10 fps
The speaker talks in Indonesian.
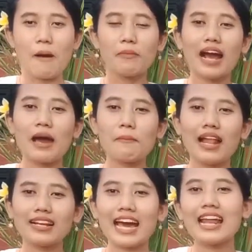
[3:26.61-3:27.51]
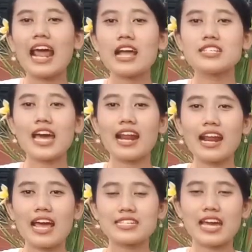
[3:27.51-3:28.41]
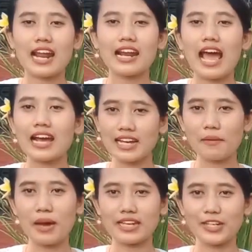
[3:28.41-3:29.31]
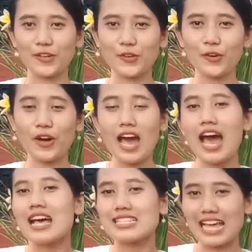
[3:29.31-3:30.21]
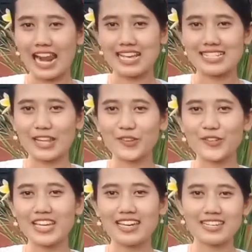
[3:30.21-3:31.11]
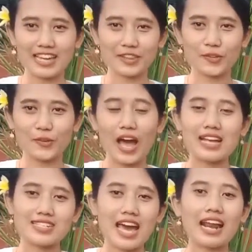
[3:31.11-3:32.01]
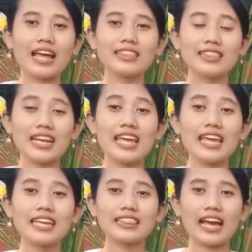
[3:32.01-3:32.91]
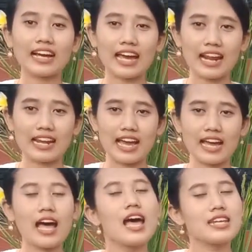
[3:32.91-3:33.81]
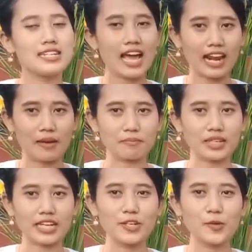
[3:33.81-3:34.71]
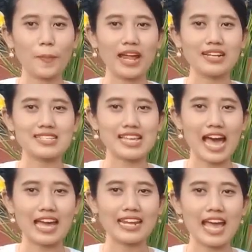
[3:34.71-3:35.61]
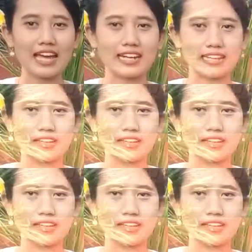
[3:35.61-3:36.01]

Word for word: mengamalkan ajaran-ajaran agama Hindu Salah satunya yaitu ajaran Trihita Karana dalam kehidupan sehari-hari.